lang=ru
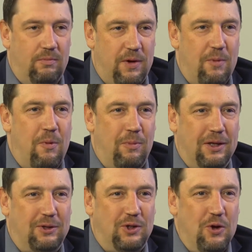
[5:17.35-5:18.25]
прямо
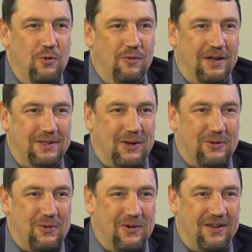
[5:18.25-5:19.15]
молодцы у вас,
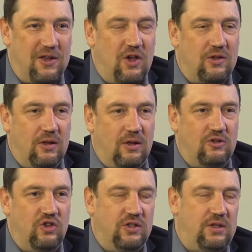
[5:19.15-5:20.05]
которые каких-то
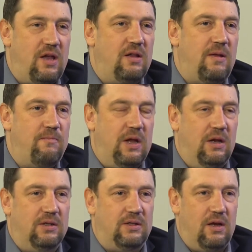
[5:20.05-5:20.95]
должностей добились,